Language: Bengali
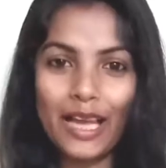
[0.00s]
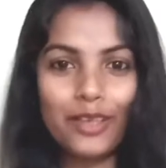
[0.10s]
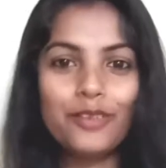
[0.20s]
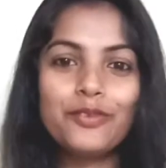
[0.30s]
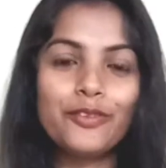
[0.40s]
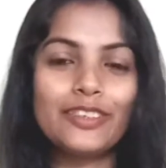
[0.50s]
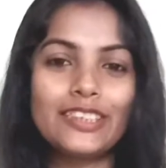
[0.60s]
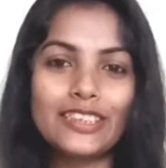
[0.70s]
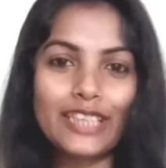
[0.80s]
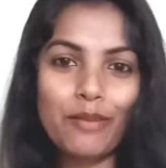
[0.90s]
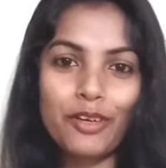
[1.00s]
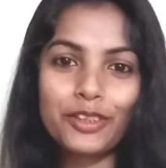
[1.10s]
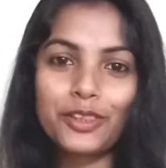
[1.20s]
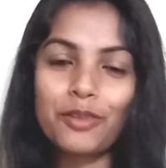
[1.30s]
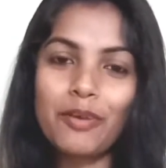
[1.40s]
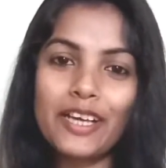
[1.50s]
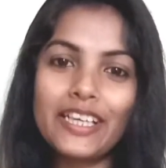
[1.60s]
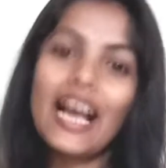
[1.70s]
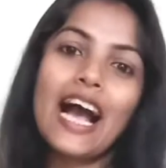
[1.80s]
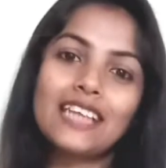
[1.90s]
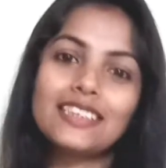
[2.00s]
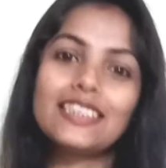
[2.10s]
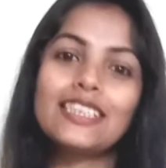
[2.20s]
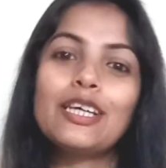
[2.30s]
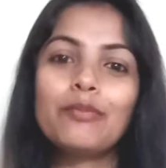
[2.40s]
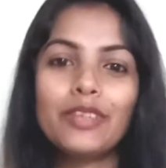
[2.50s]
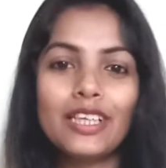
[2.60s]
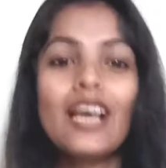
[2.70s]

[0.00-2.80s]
হ্যালো ভিউয়ার্স কেমন আছো সবাই আজকে আমি